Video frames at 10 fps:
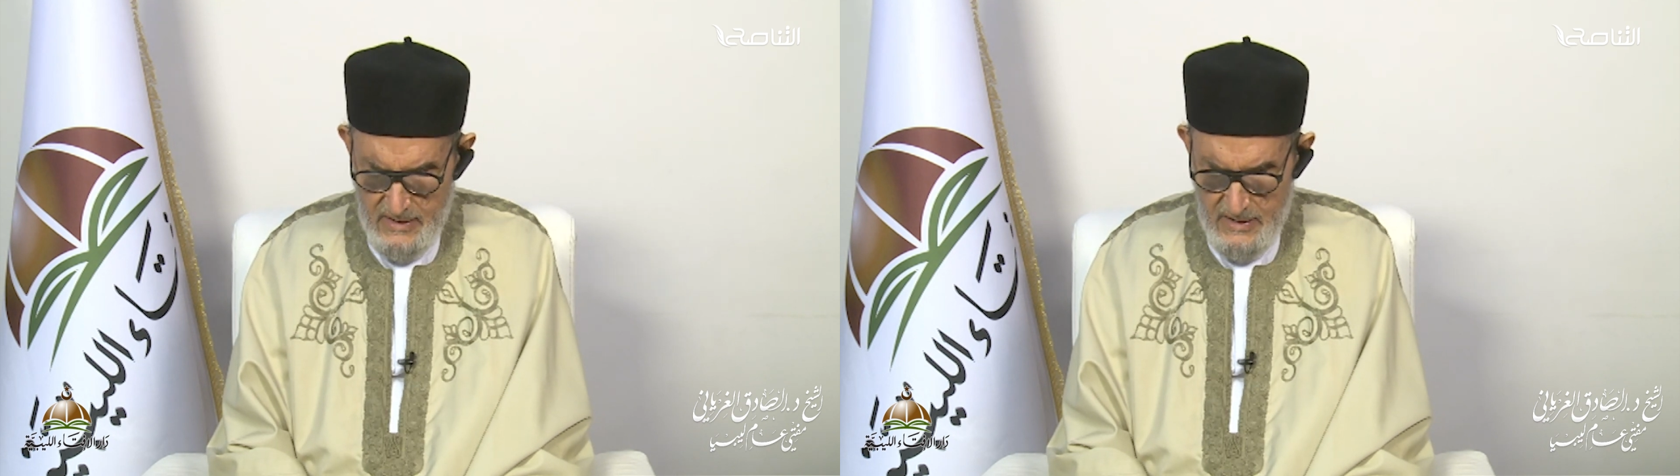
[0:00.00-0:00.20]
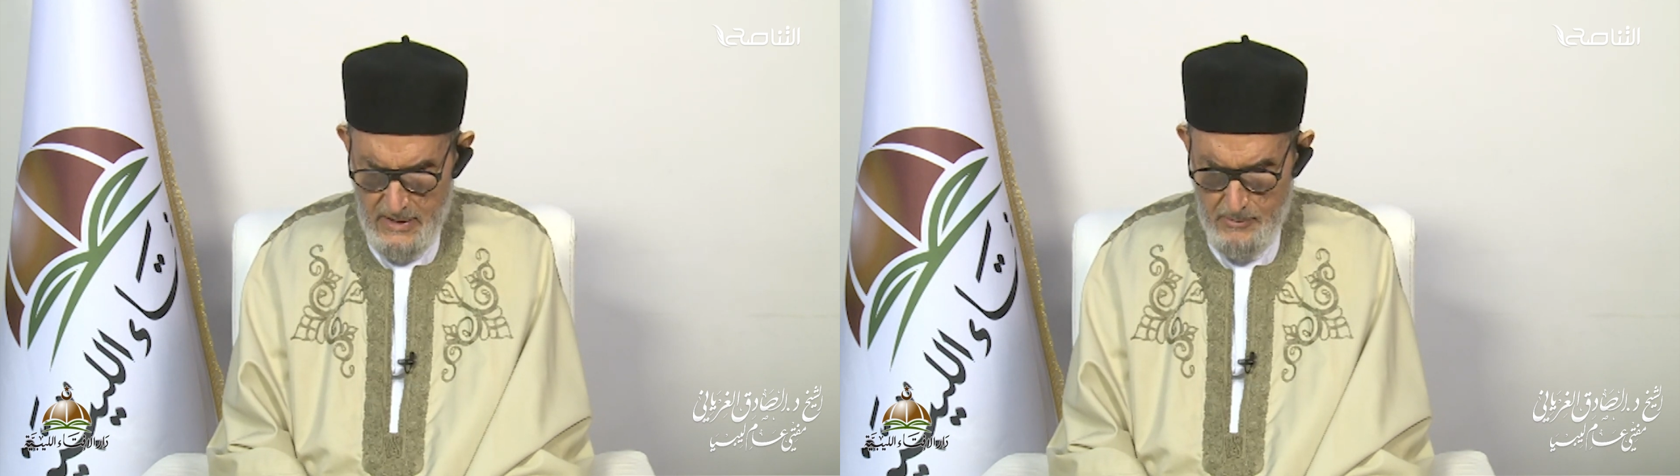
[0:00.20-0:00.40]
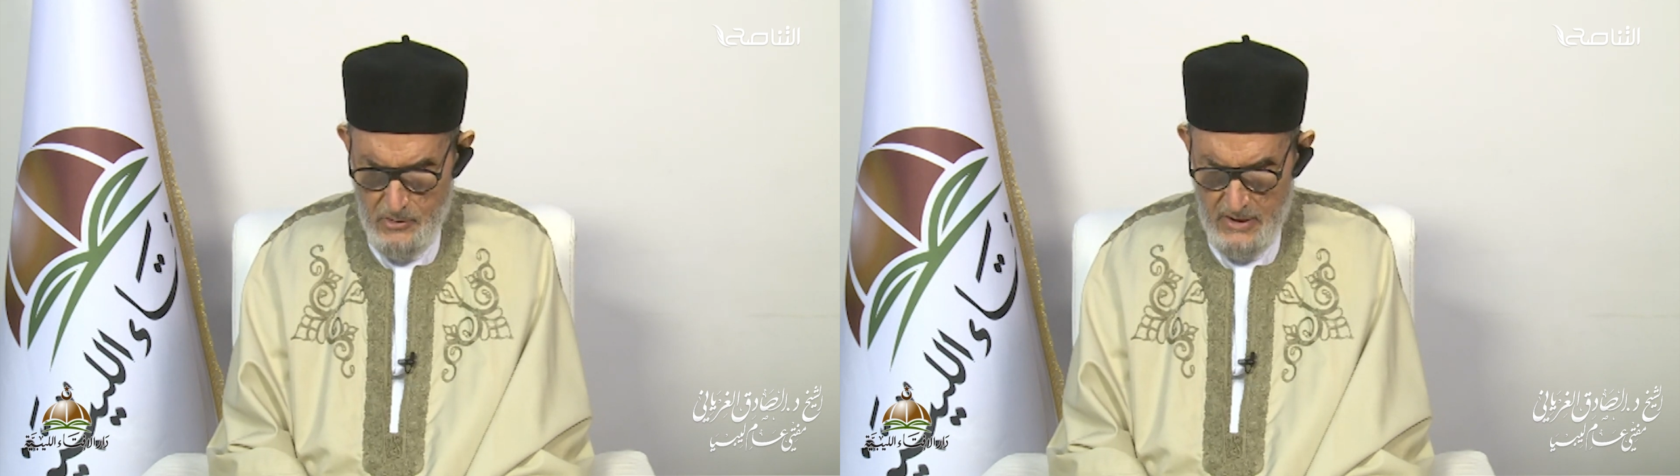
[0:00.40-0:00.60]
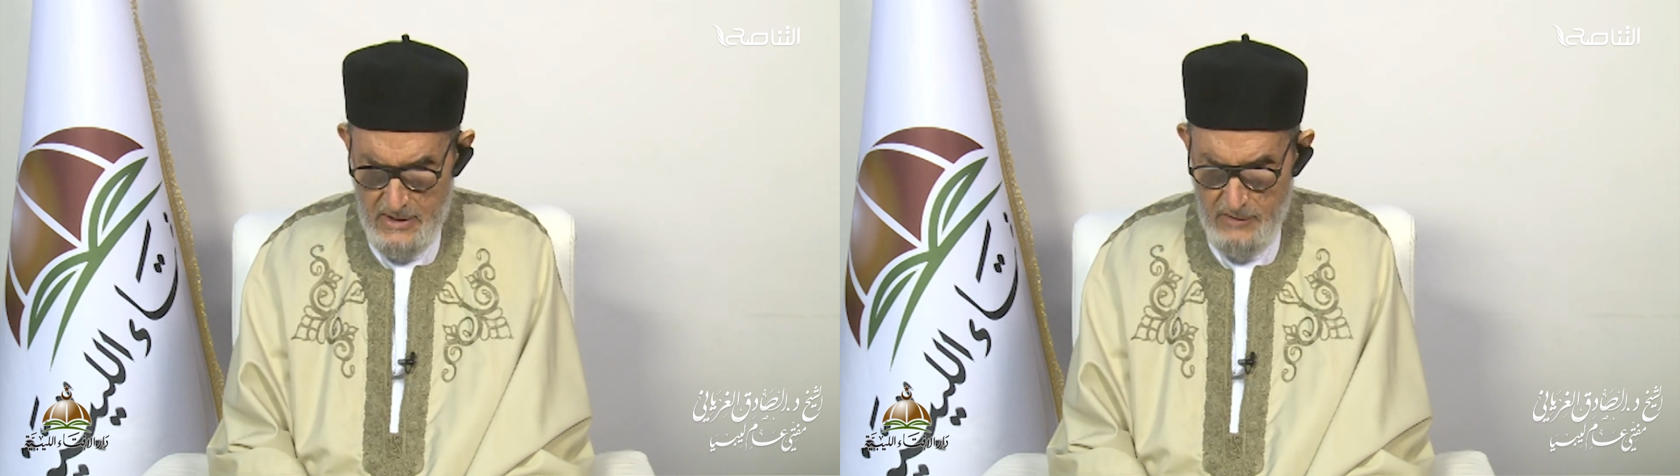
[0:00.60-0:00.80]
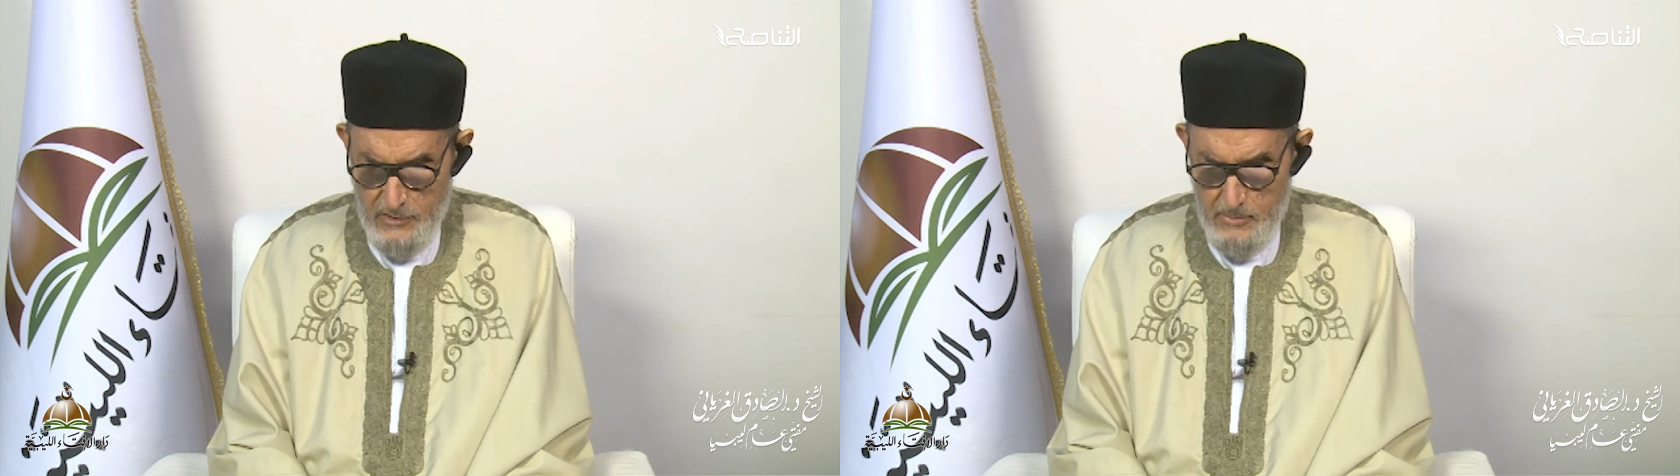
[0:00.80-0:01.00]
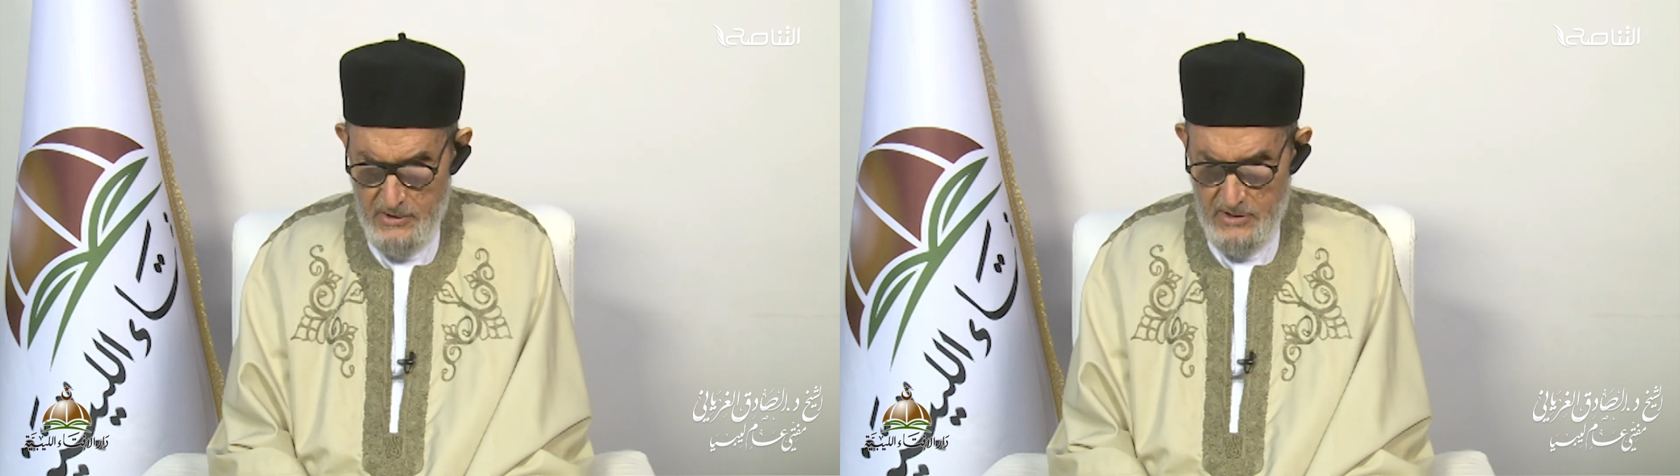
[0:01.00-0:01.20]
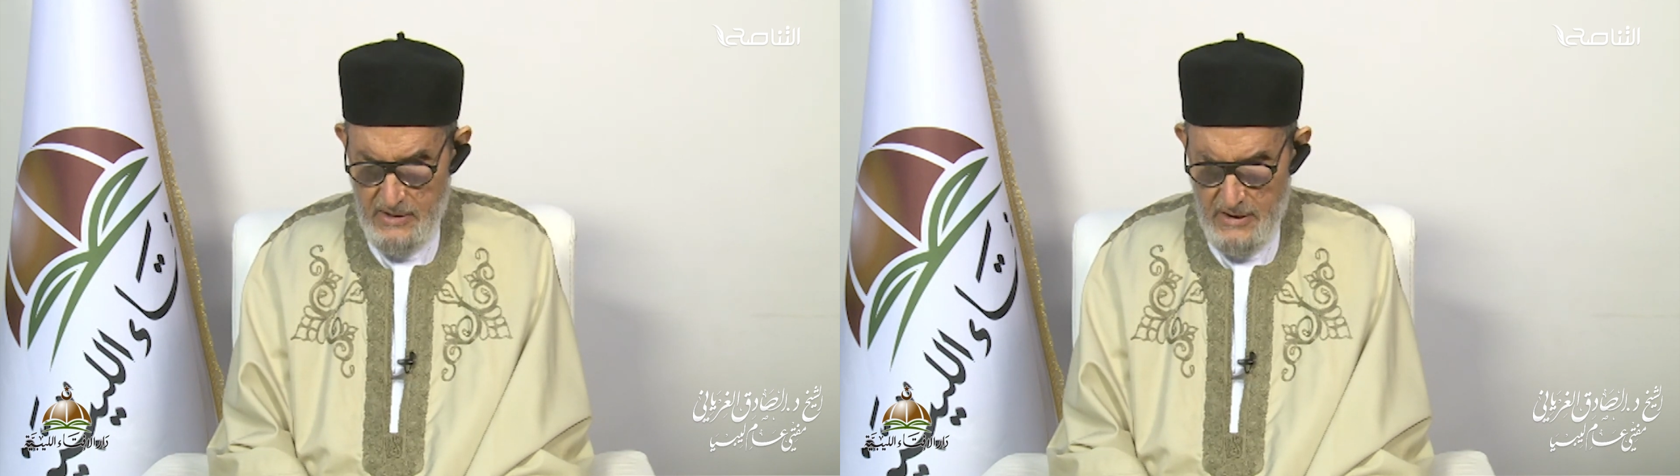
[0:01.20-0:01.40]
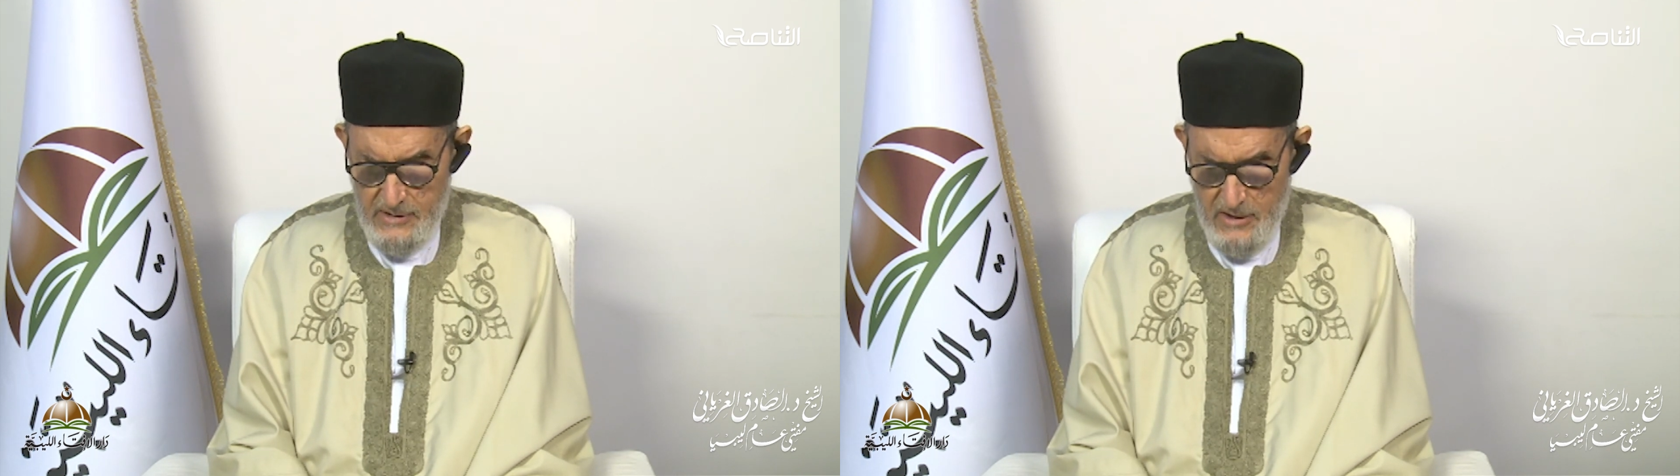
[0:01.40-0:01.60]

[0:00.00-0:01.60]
يمنوا علينا في البطاقات